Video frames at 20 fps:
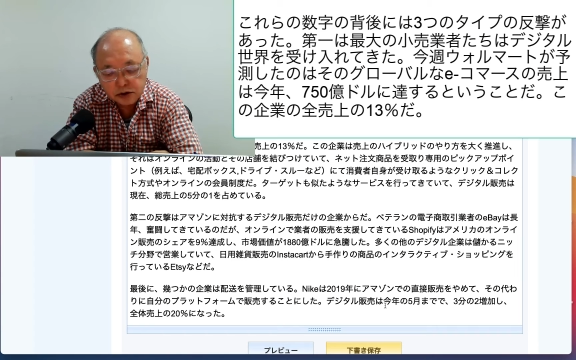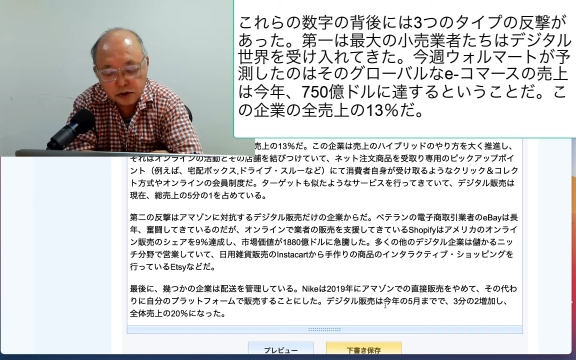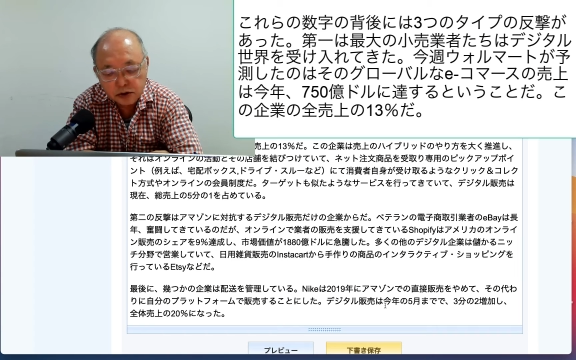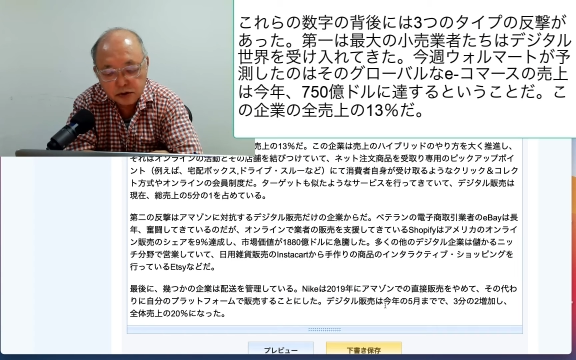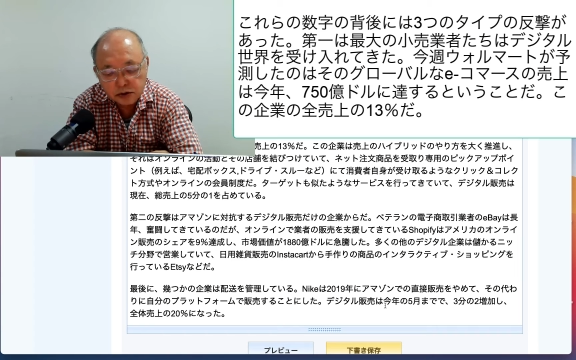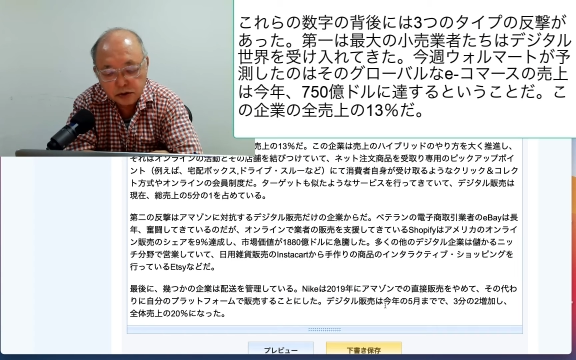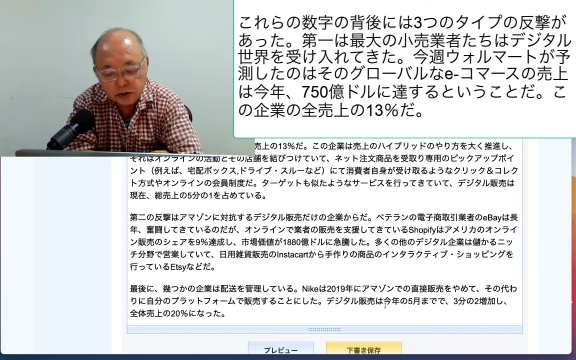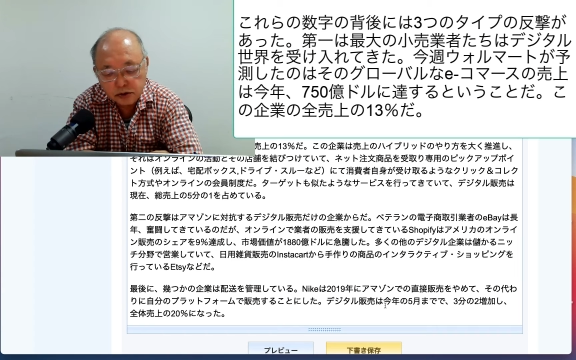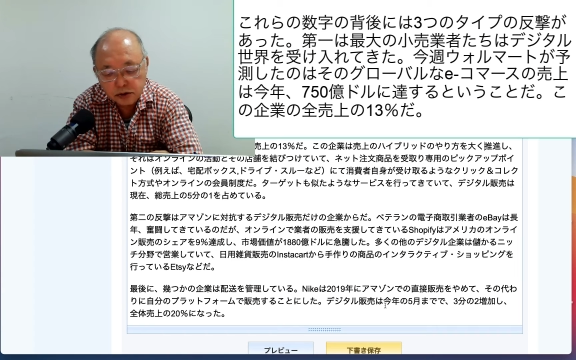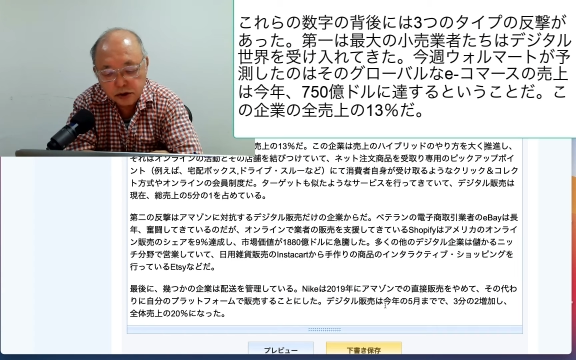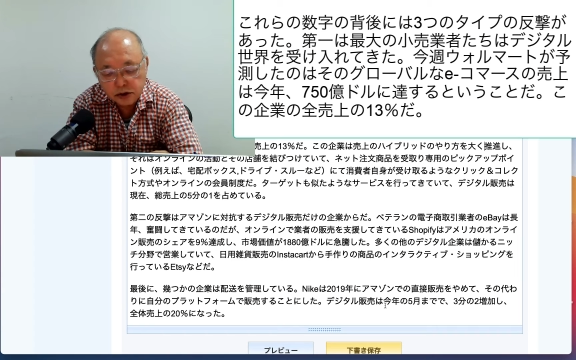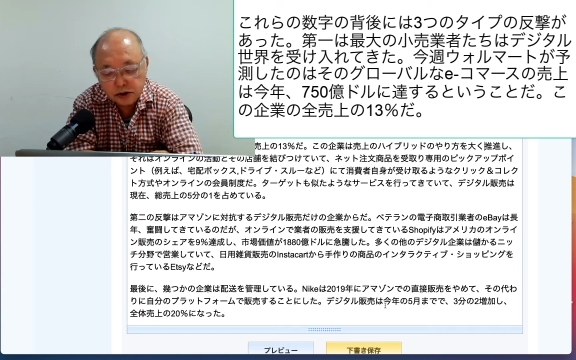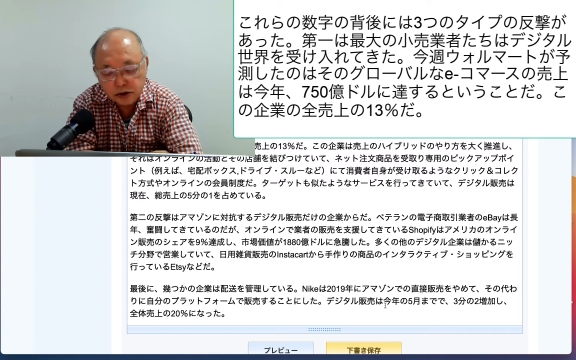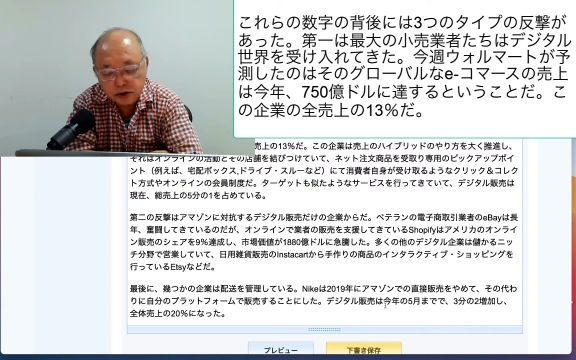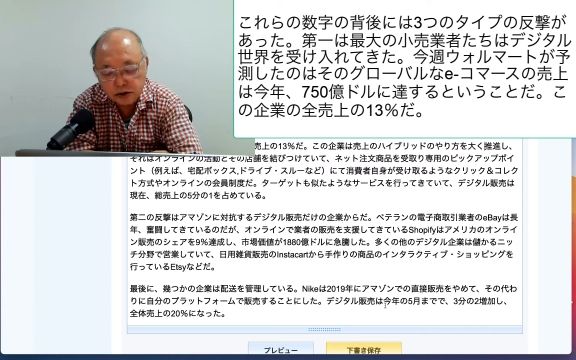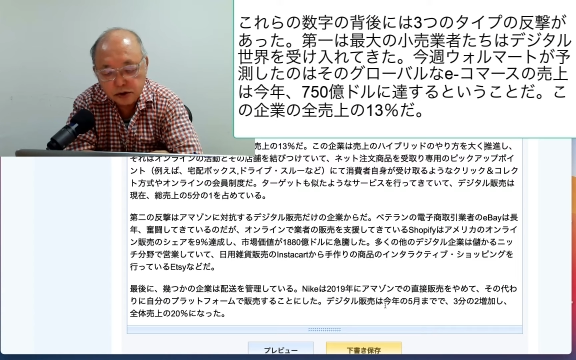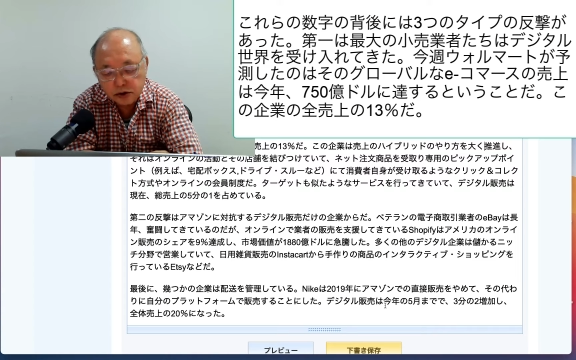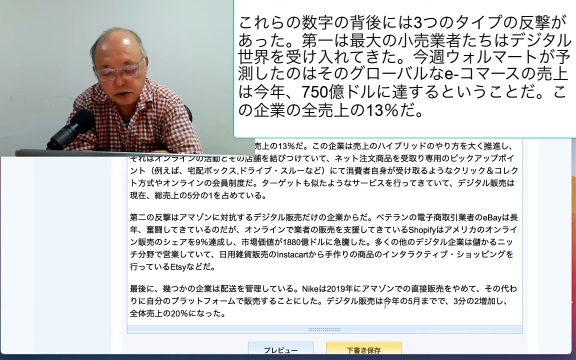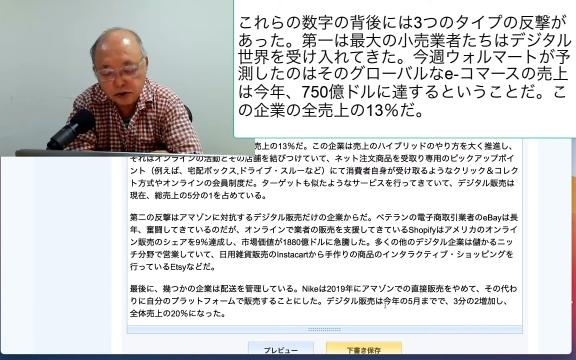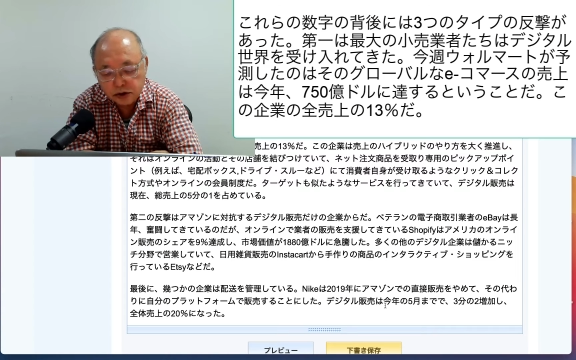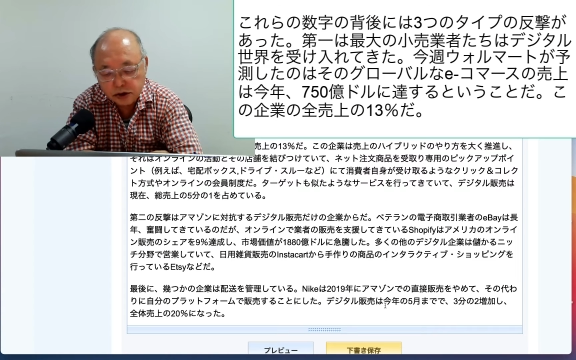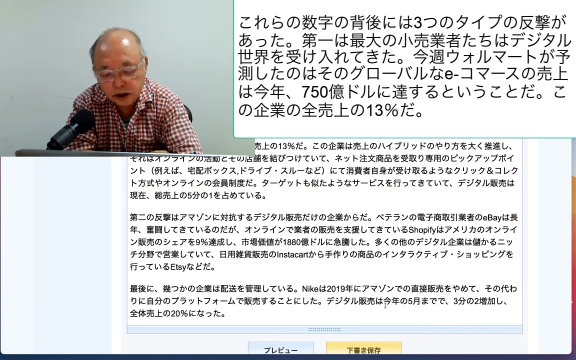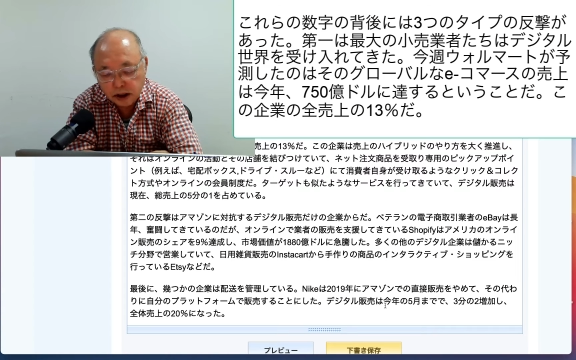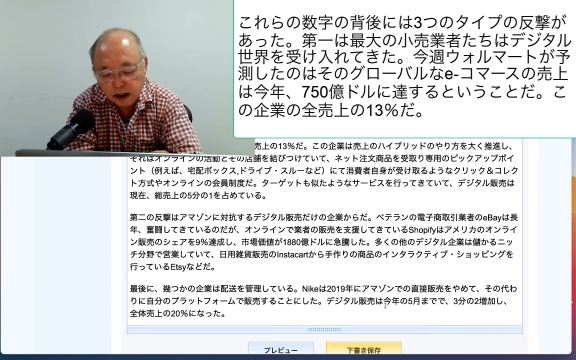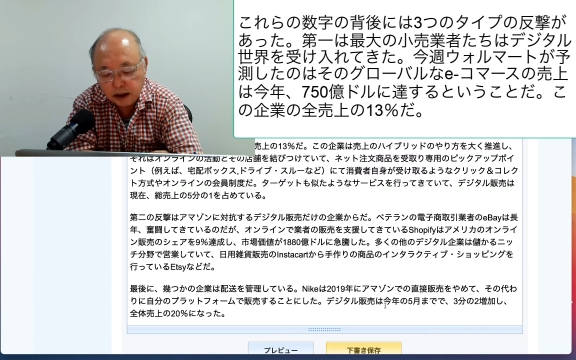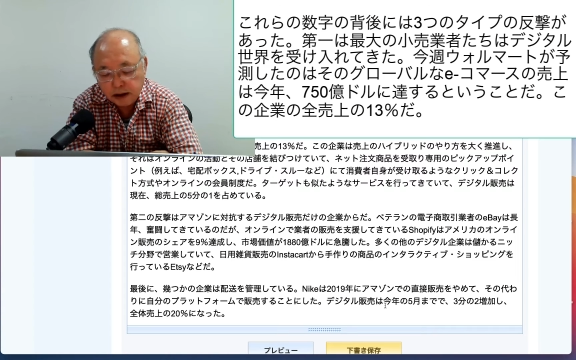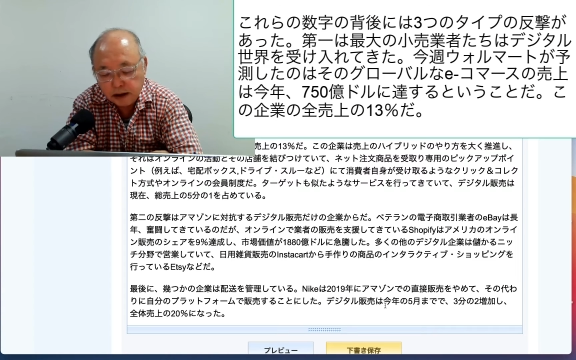億ドルに急騰した